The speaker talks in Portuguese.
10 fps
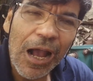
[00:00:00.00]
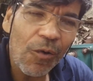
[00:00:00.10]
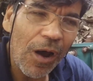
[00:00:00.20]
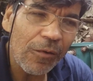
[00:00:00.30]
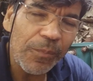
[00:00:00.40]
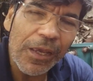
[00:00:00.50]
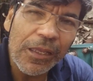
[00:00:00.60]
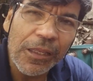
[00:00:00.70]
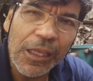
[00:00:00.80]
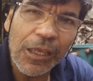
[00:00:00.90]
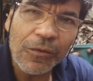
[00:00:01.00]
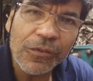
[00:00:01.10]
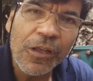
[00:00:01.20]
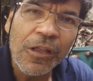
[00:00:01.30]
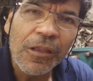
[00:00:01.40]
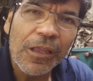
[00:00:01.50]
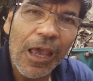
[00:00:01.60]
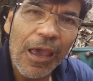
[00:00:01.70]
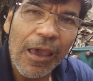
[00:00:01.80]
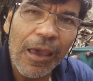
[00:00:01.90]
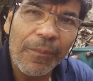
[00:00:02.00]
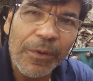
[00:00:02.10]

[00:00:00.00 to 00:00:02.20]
Aquários pequenininhos, né?